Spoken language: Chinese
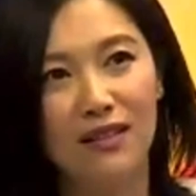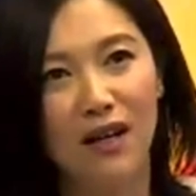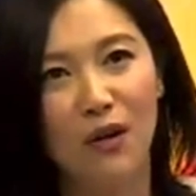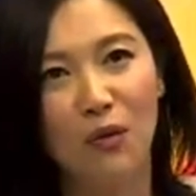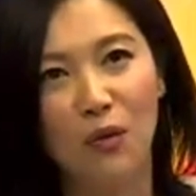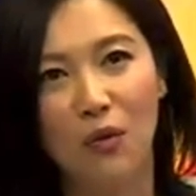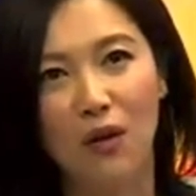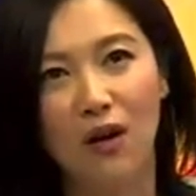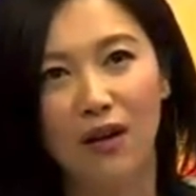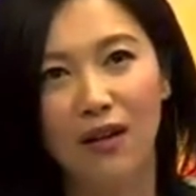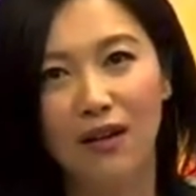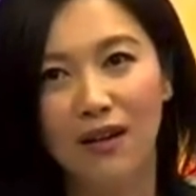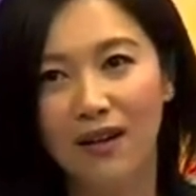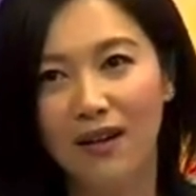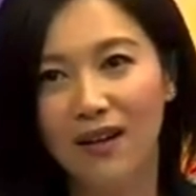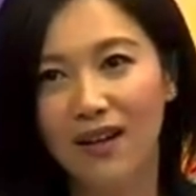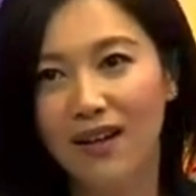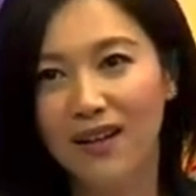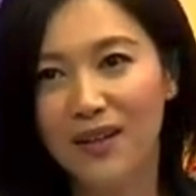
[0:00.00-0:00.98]
像我。
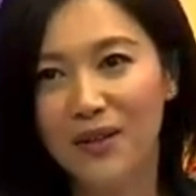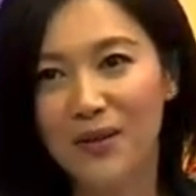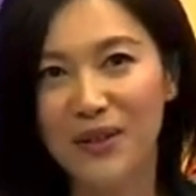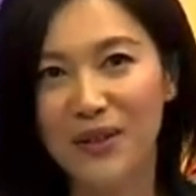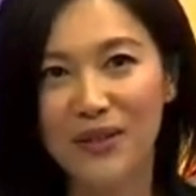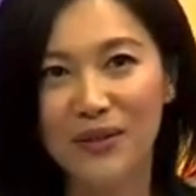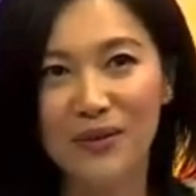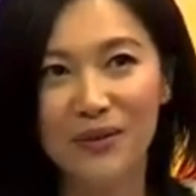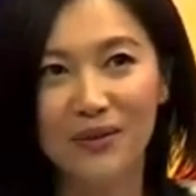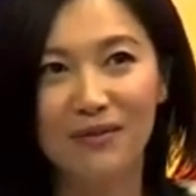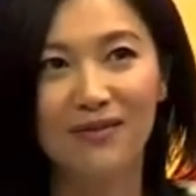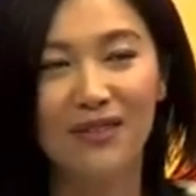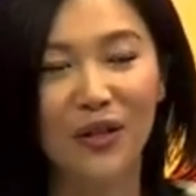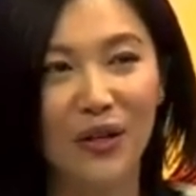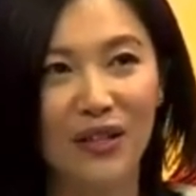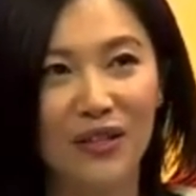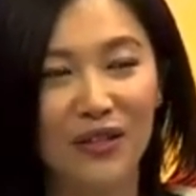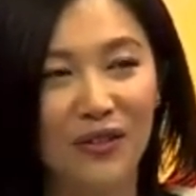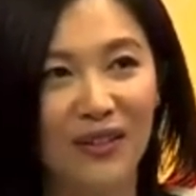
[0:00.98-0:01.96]
我已经
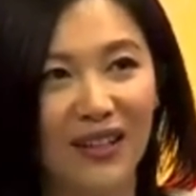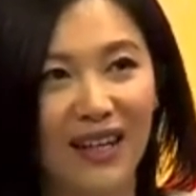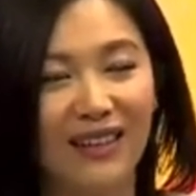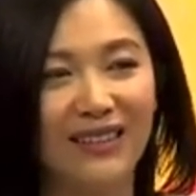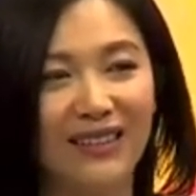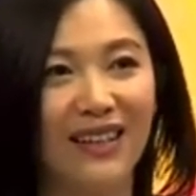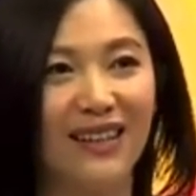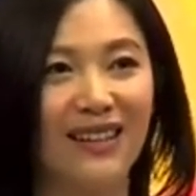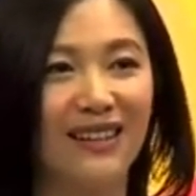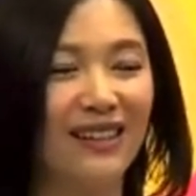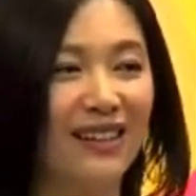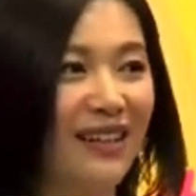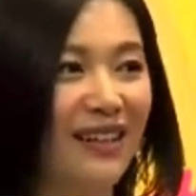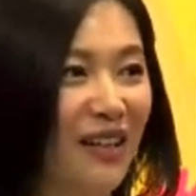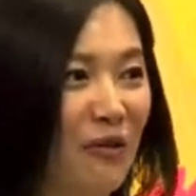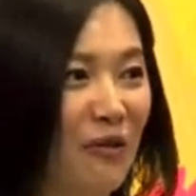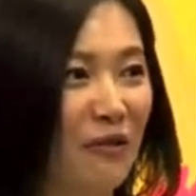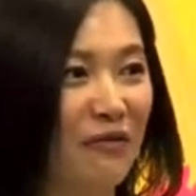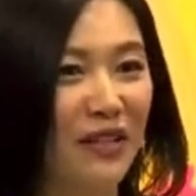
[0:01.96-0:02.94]
退休两年了，
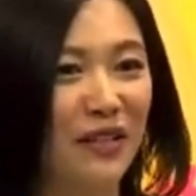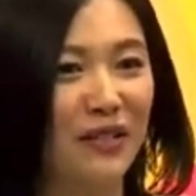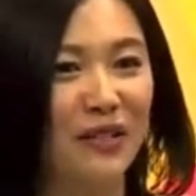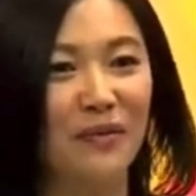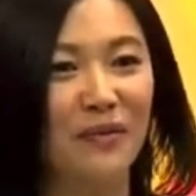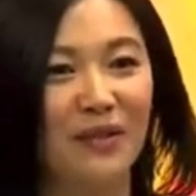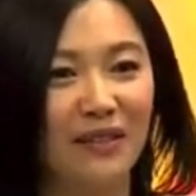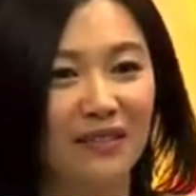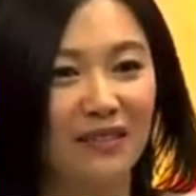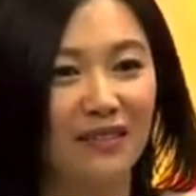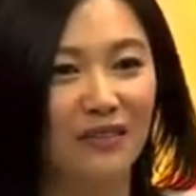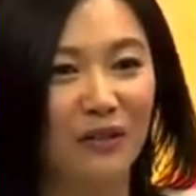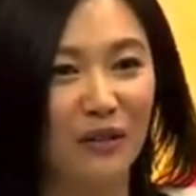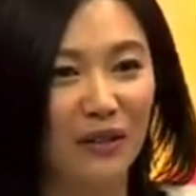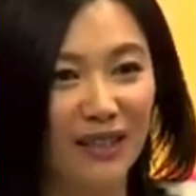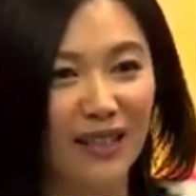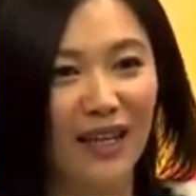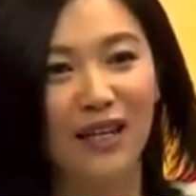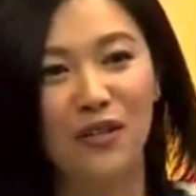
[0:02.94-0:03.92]
我为什么？
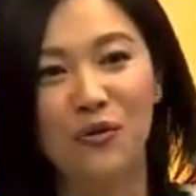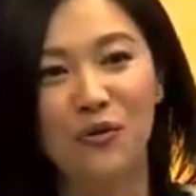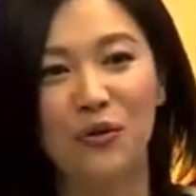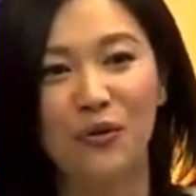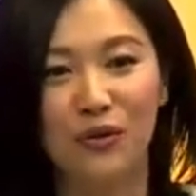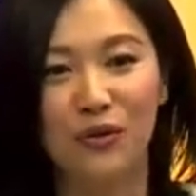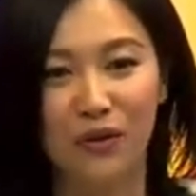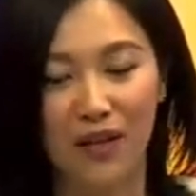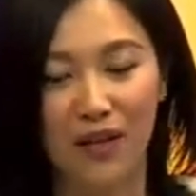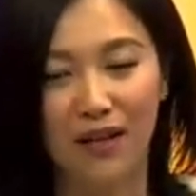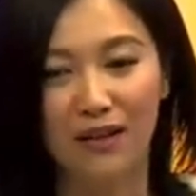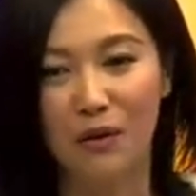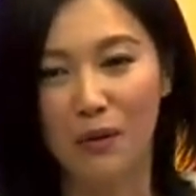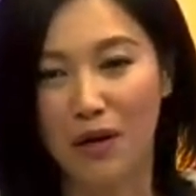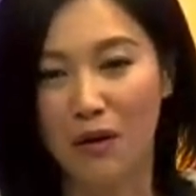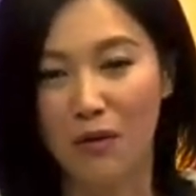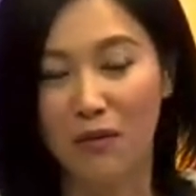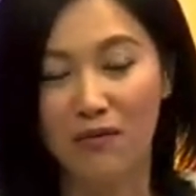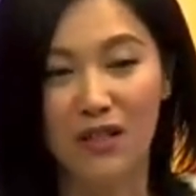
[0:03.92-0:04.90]
我跟他也说过同样
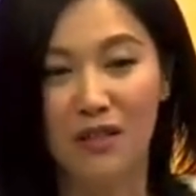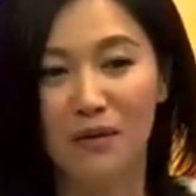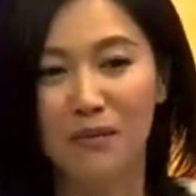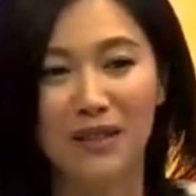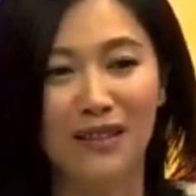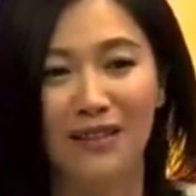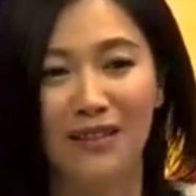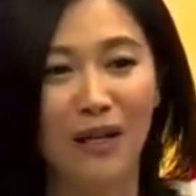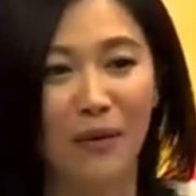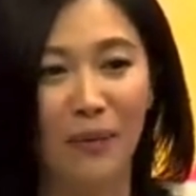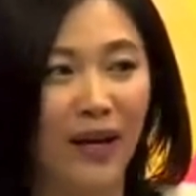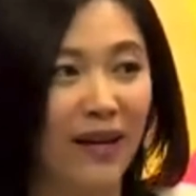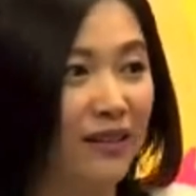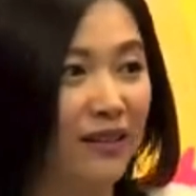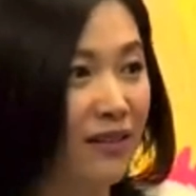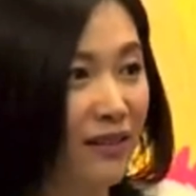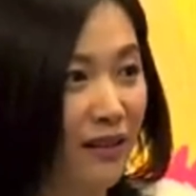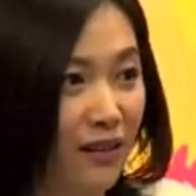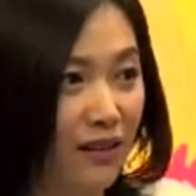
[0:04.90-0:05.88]
的话，我为什么一定要
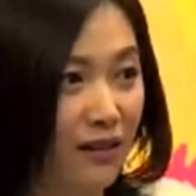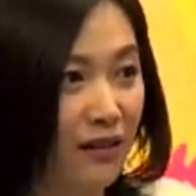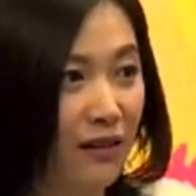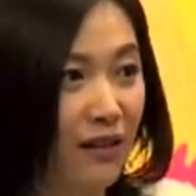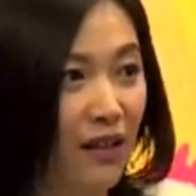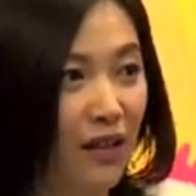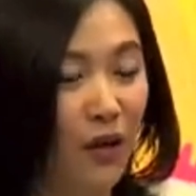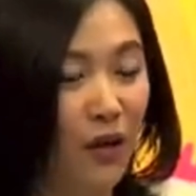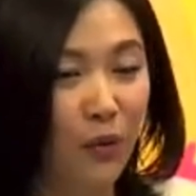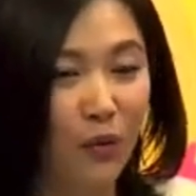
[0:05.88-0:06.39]
拍一个电影？